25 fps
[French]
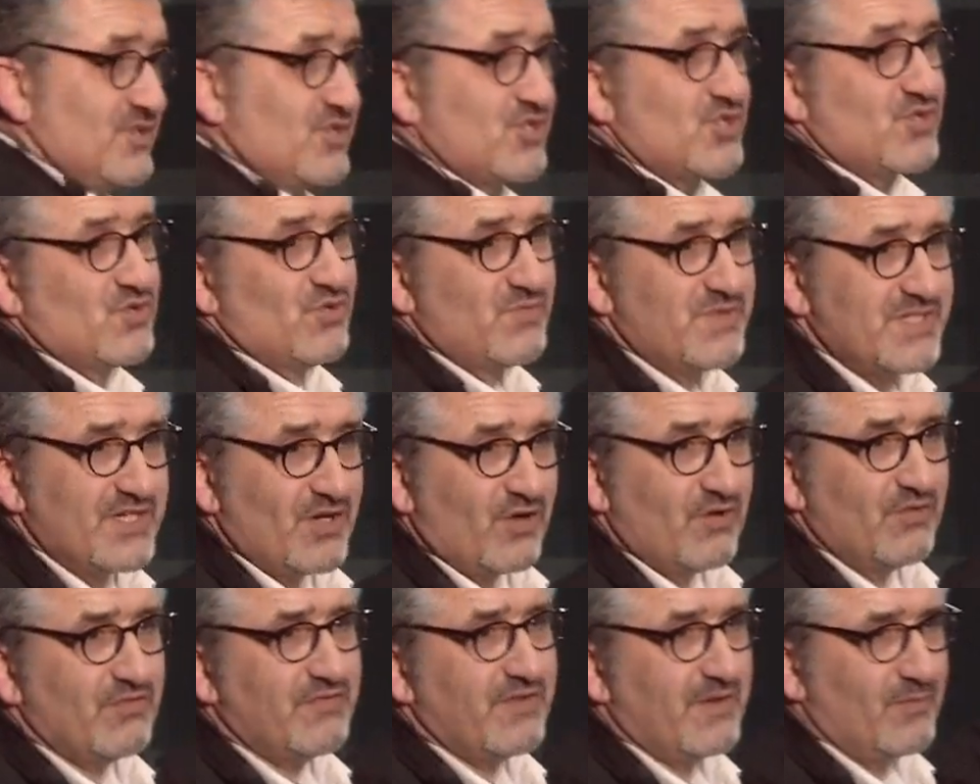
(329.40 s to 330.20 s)
je suis obligé de
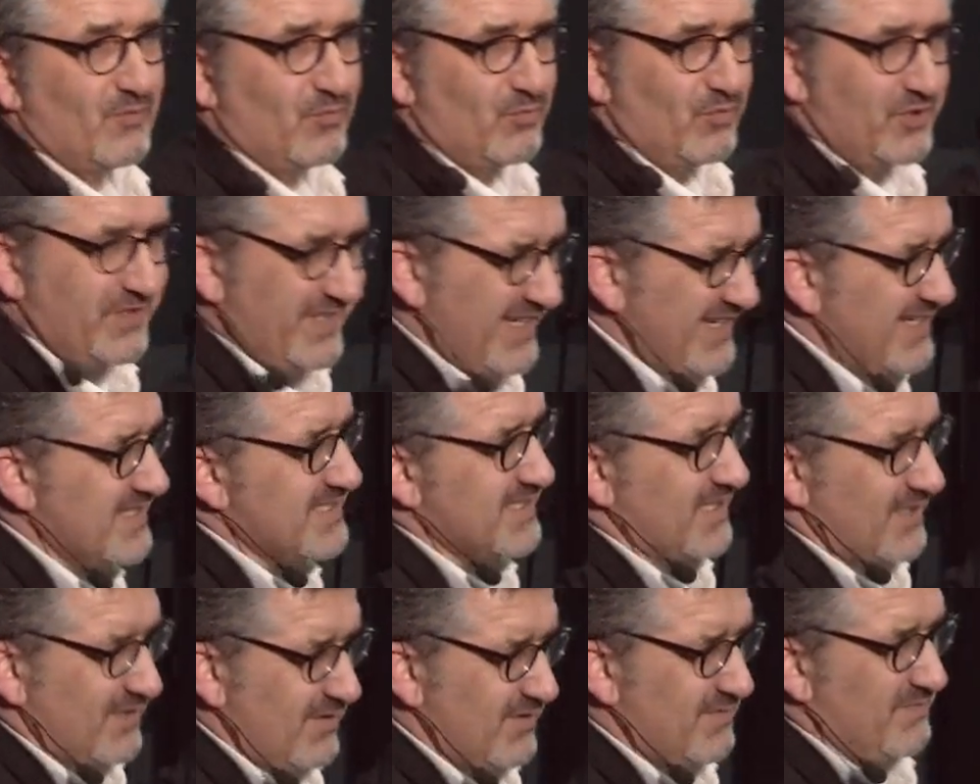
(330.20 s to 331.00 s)
refaire mon modèle et ça
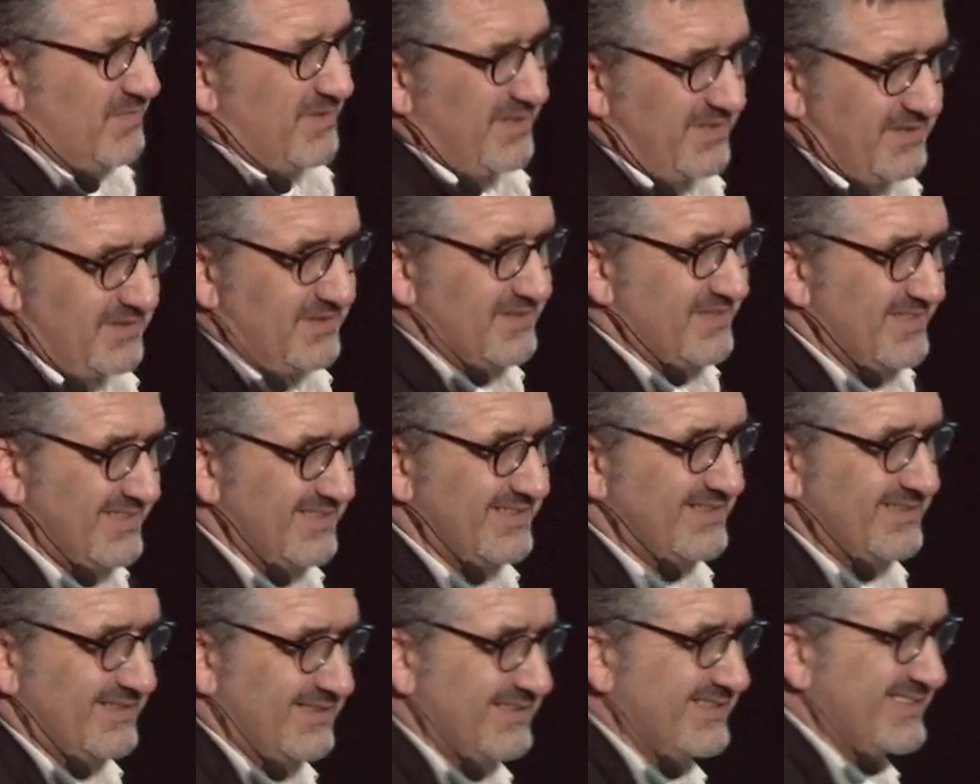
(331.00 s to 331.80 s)
colle pas.
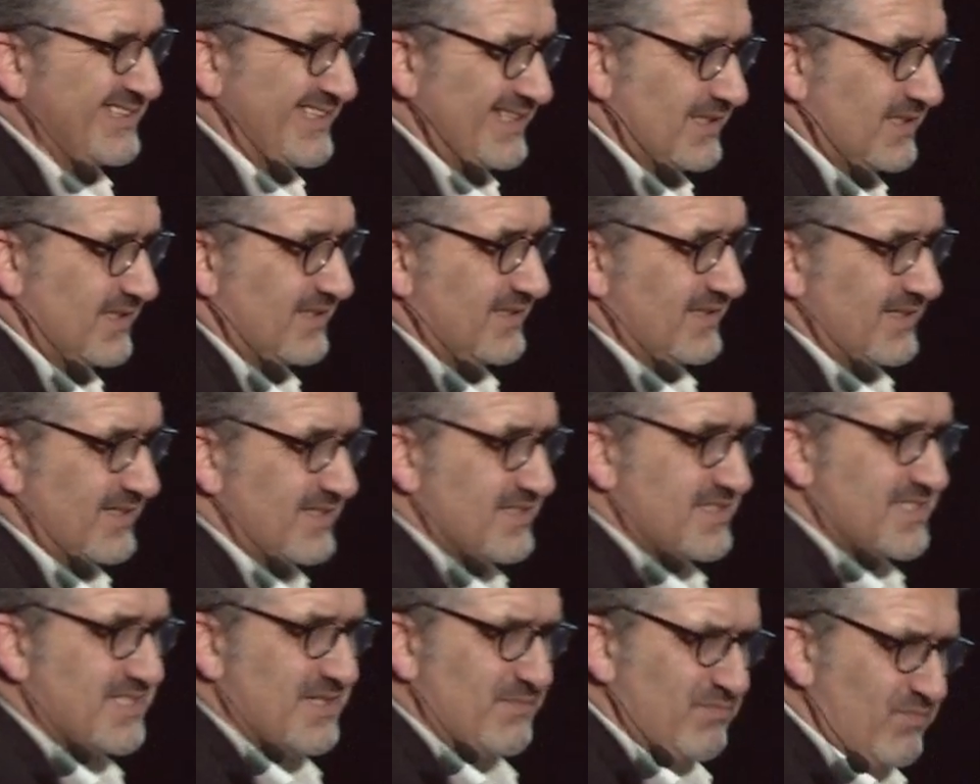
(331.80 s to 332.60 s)

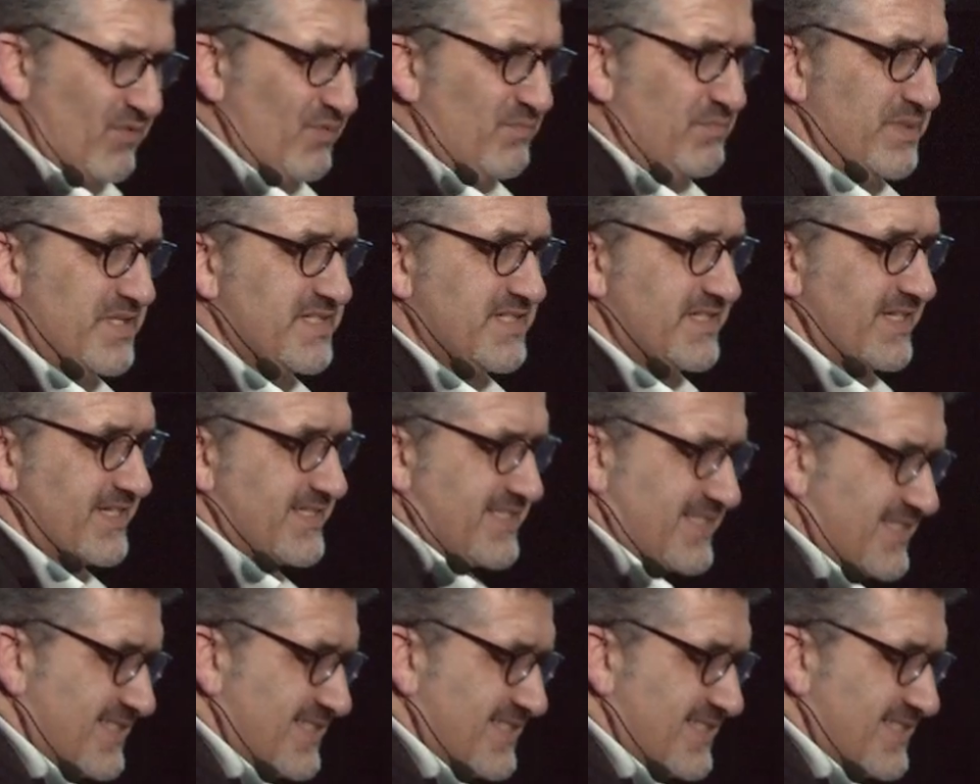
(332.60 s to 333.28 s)
C'est pour le business.